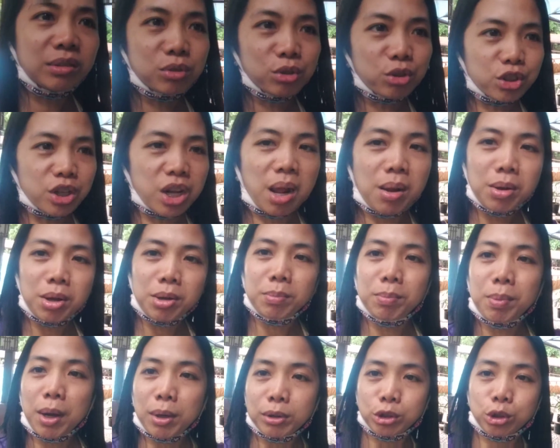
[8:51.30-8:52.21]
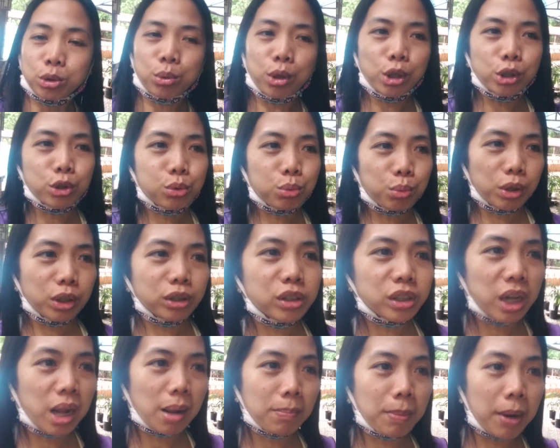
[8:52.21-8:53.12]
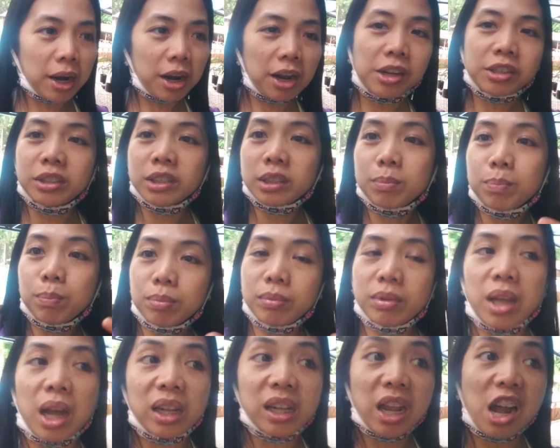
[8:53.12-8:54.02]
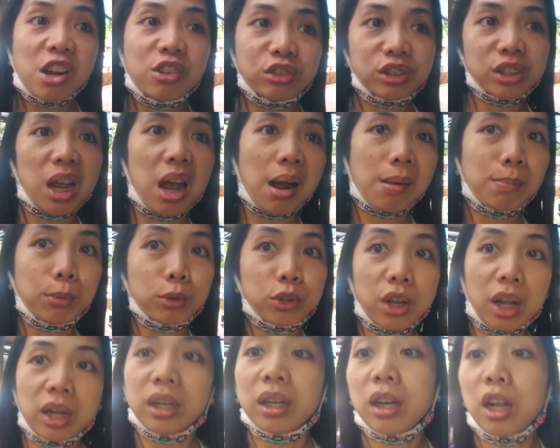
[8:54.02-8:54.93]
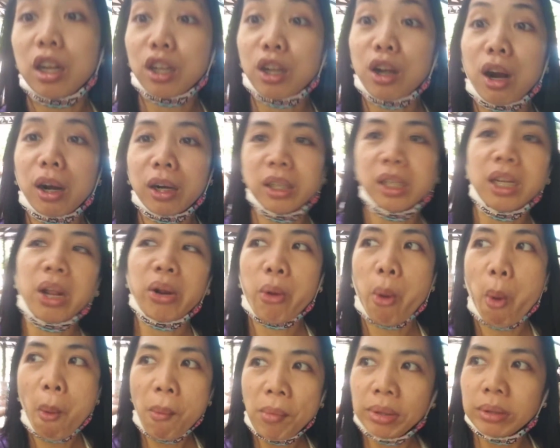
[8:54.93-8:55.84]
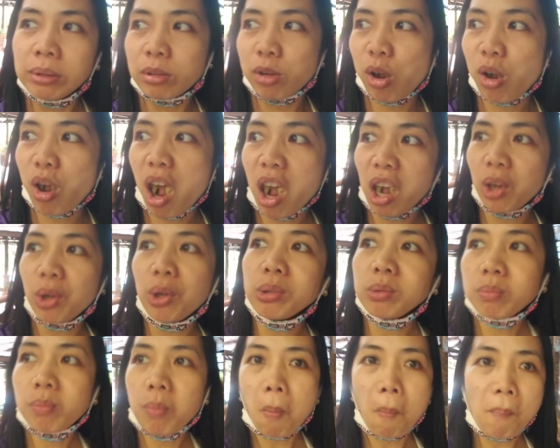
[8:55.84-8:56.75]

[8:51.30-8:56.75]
ano sila, may pa swirl-swirl sila para kang nagdadaan sa botanical garden. Magkakaroon.